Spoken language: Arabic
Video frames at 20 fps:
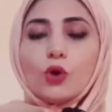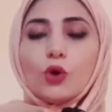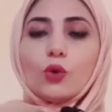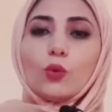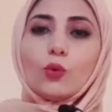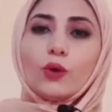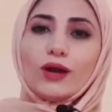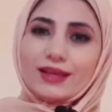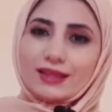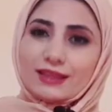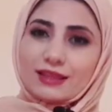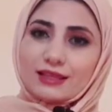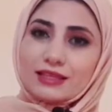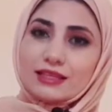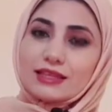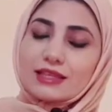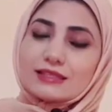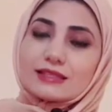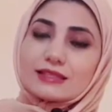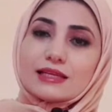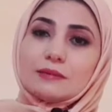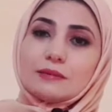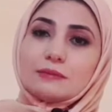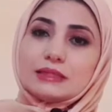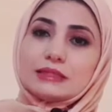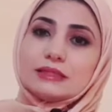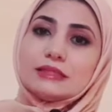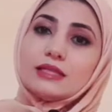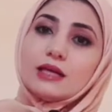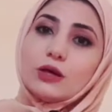وأيضا إذا
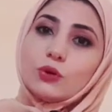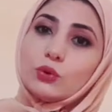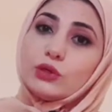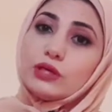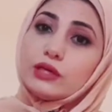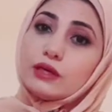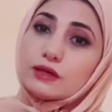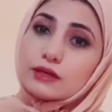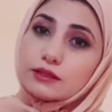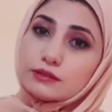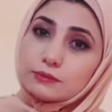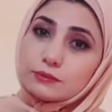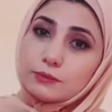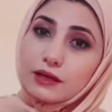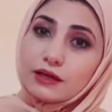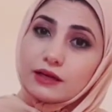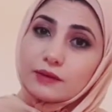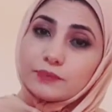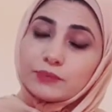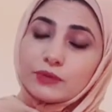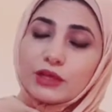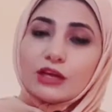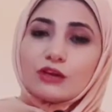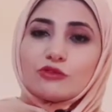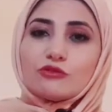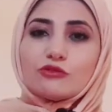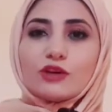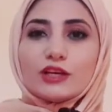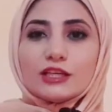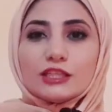استعملتيها وهي رطبة
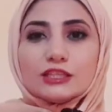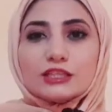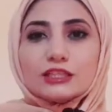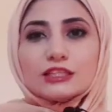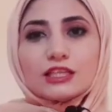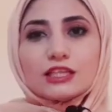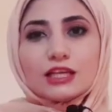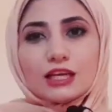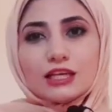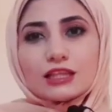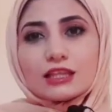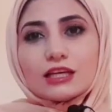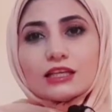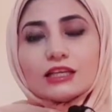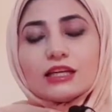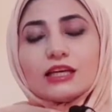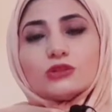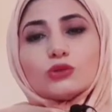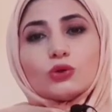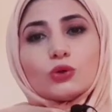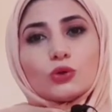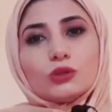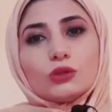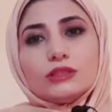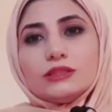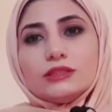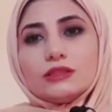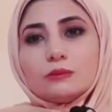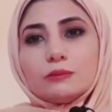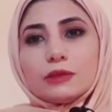فأنت أيضا
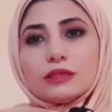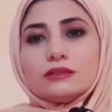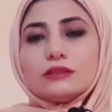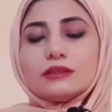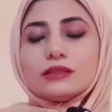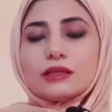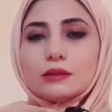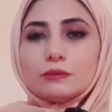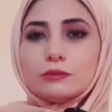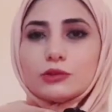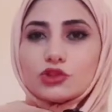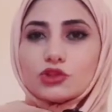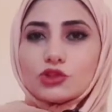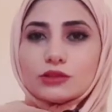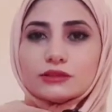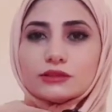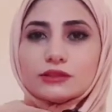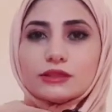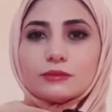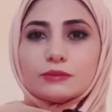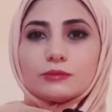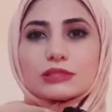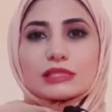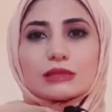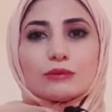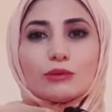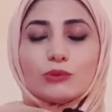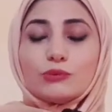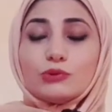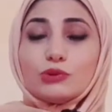حتنقلين البكتيريا لبشرتك
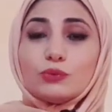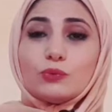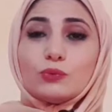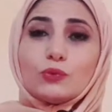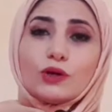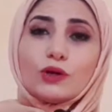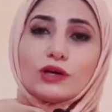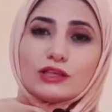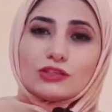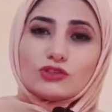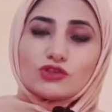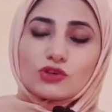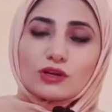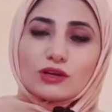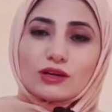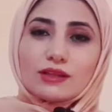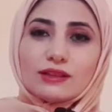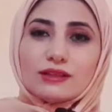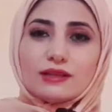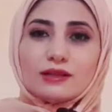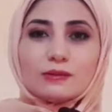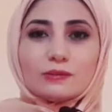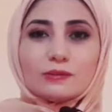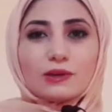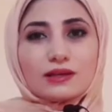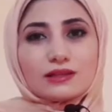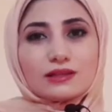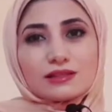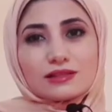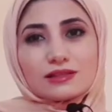بسبب نمو هاي الجراثيم
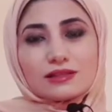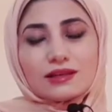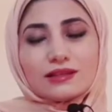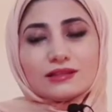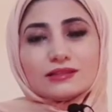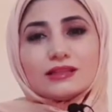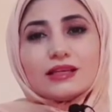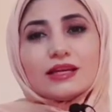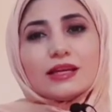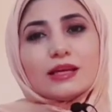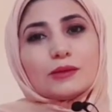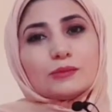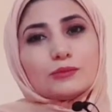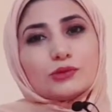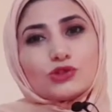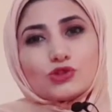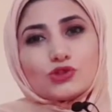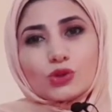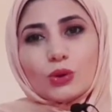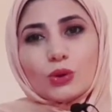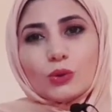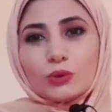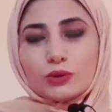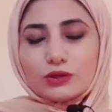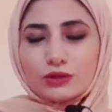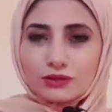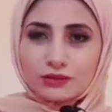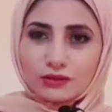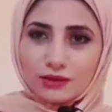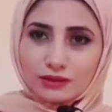أصلا بالجو
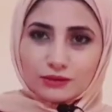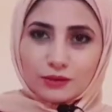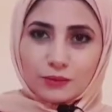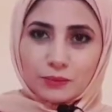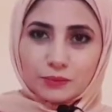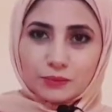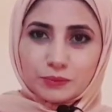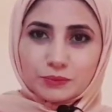الرطب